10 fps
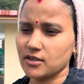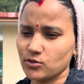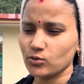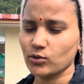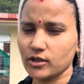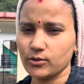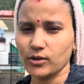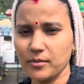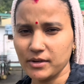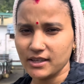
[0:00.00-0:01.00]
से शुरू होती है तो
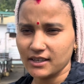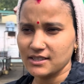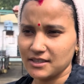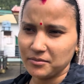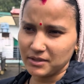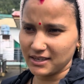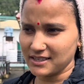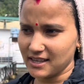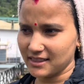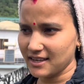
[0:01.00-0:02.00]
कमरे तक ही सीमित रह
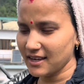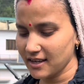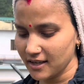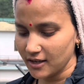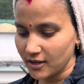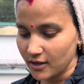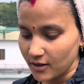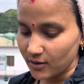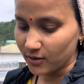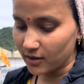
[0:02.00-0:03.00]
जाती है
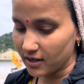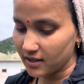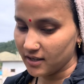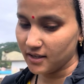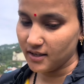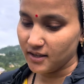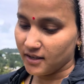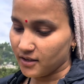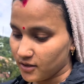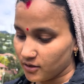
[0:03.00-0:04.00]
और
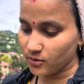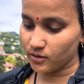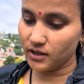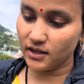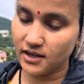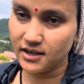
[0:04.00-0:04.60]
क्योंकि